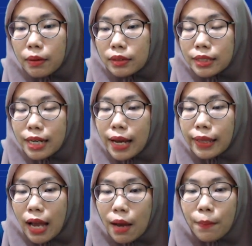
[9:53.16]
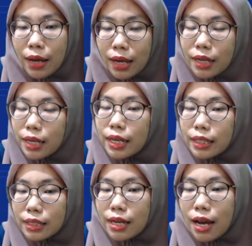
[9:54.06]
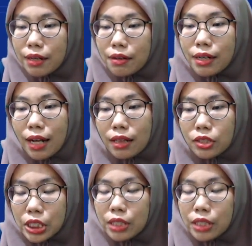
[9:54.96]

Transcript: dengan hama di agriculture.